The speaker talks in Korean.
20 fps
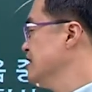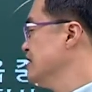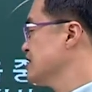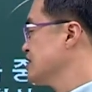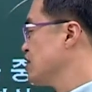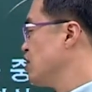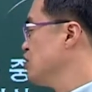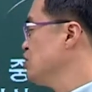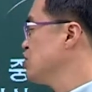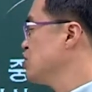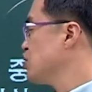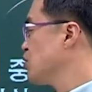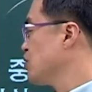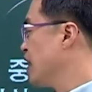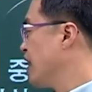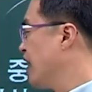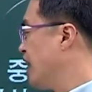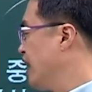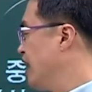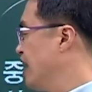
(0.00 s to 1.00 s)

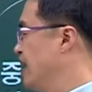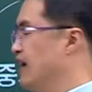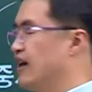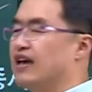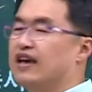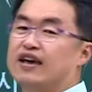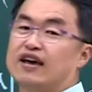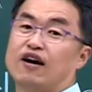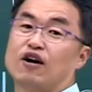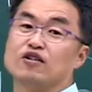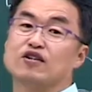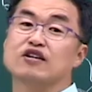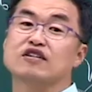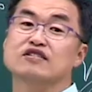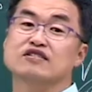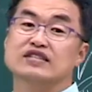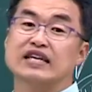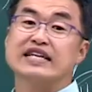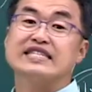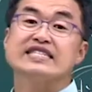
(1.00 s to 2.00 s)
선종의 어떤
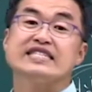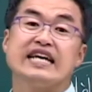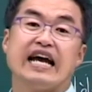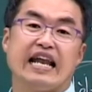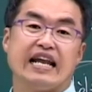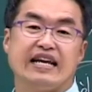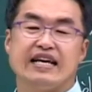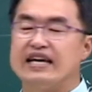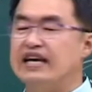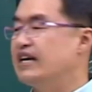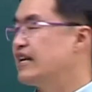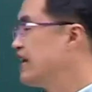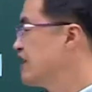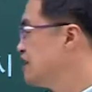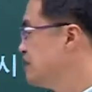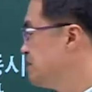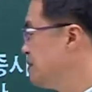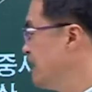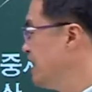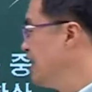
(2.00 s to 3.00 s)
그
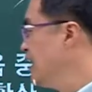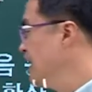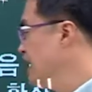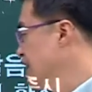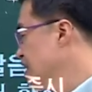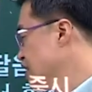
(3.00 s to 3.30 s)
사찰이라는 의미